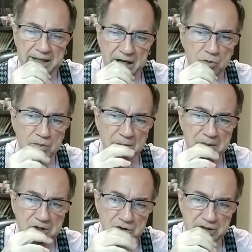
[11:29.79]
ya como has
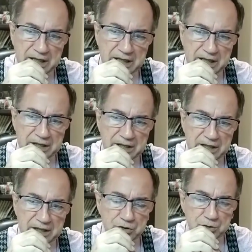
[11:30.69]
visto tantos
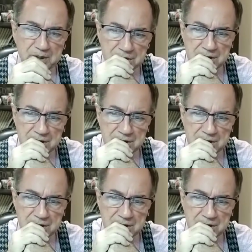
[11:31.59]
videos,